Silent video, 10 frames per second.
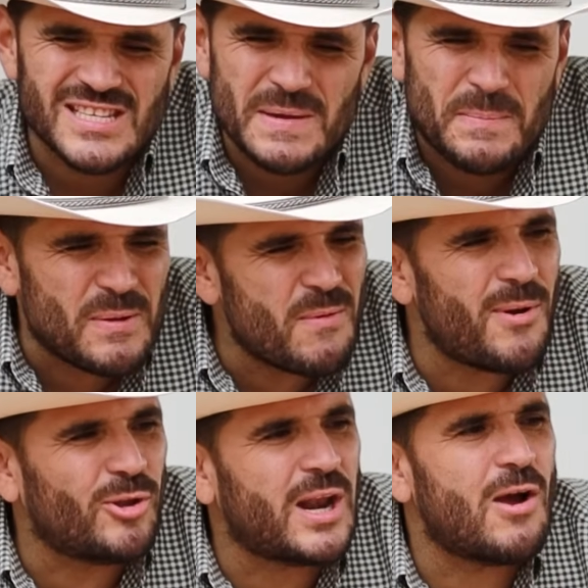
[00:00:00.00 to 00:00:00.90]
si mi primo me
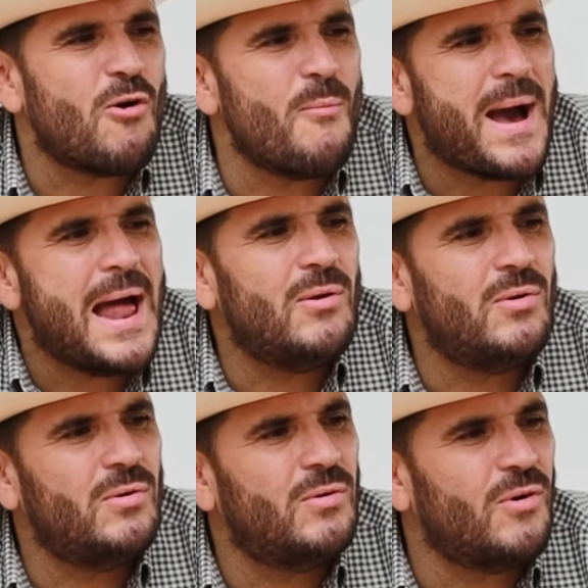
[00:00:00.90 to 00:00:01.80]
lo trajo
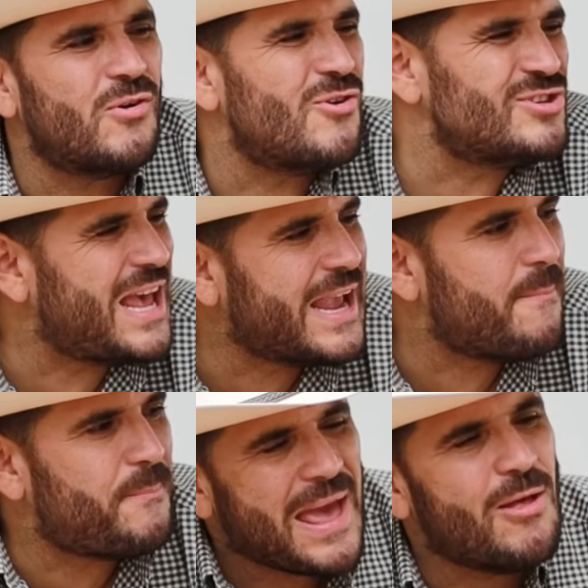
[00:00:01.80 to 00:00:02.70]
malo o no sé qué
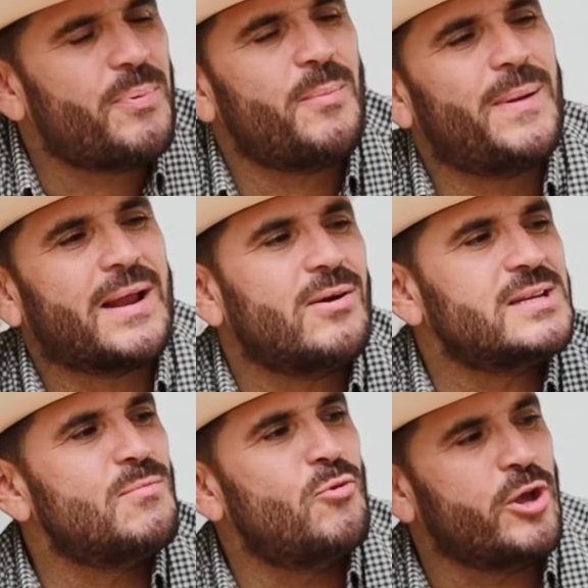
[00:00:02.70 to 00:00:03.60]
pedo, pero para acá que
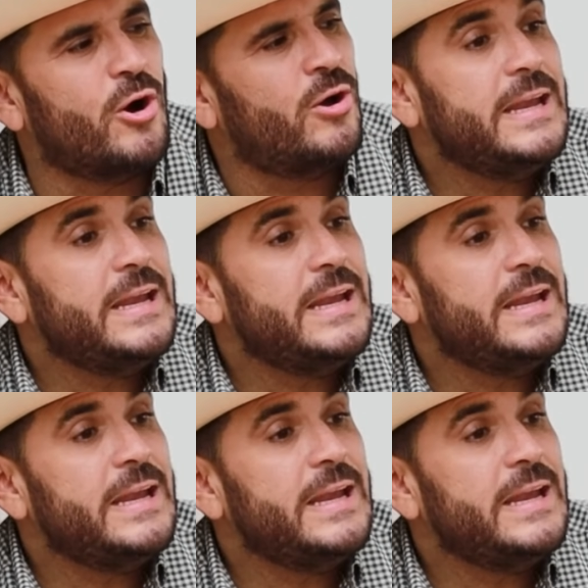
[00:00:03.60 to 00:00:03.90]
se murió.